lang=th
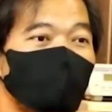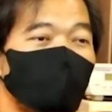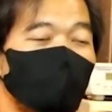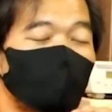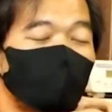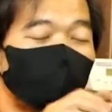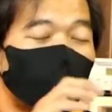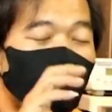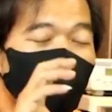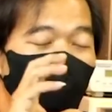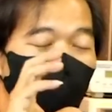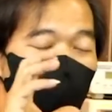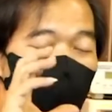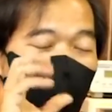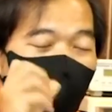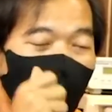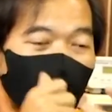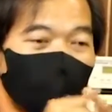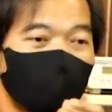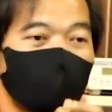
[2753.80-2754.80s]
ฟังแล้ว
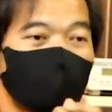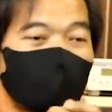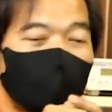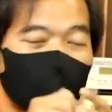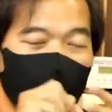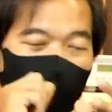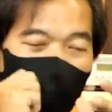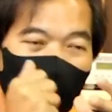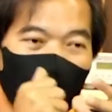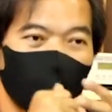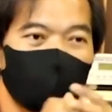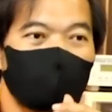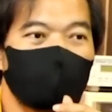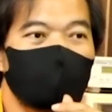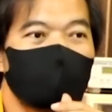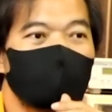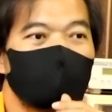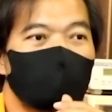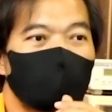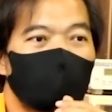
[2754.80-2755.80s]
ชัดกระชับ
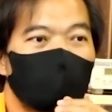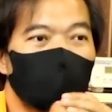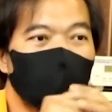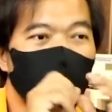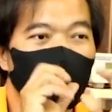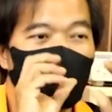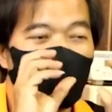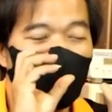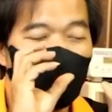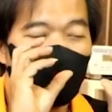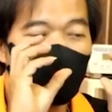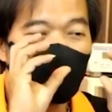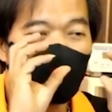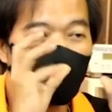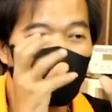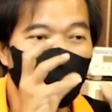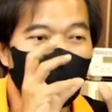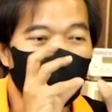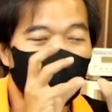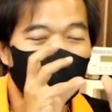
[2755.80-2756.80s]
เป็นตั
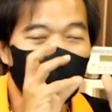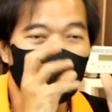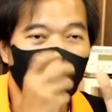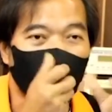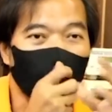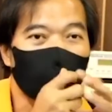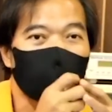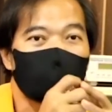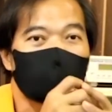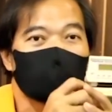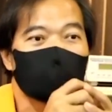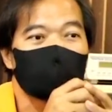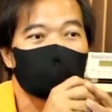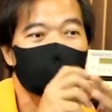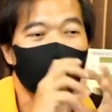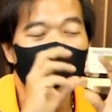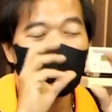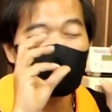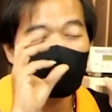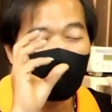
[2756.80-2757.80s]
วเป็นตน
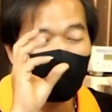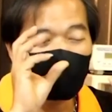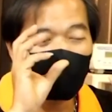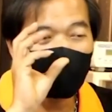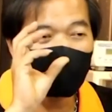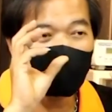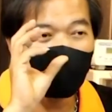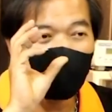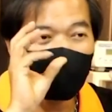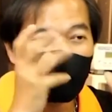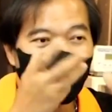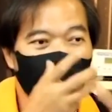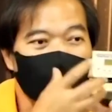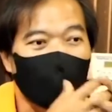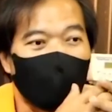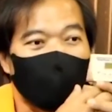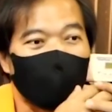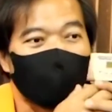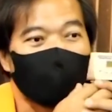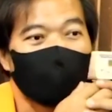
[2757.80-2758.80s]
ยิ่งทำได้ชัดเท่าไห
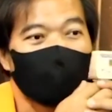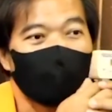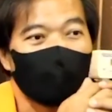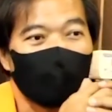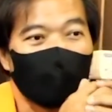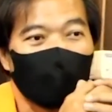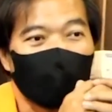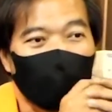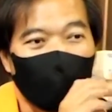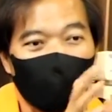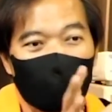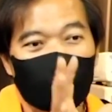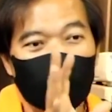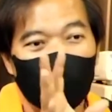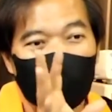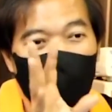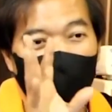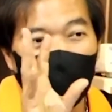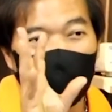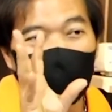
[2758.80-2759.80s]
ร่คนจะ
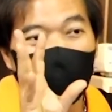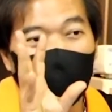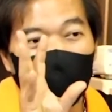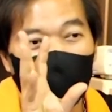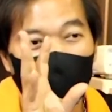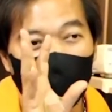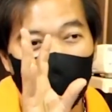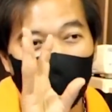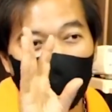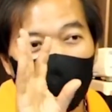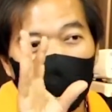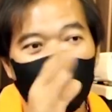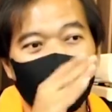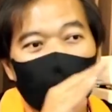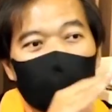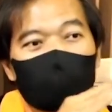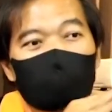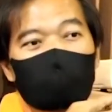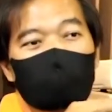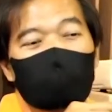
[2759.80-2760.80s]
ถามหาเบสน้อยลง
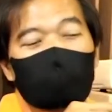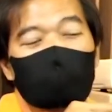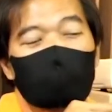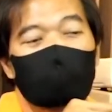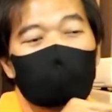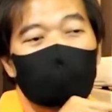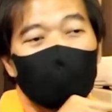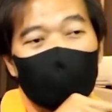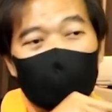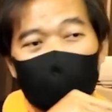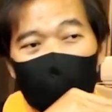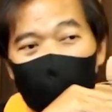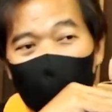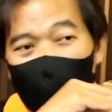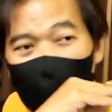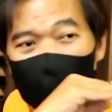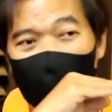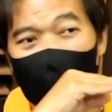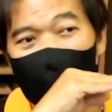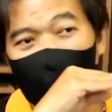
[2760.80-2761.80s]
หมายถึงความ
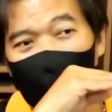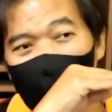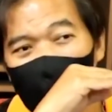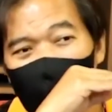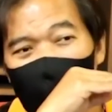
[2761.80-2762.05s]
ดังนะ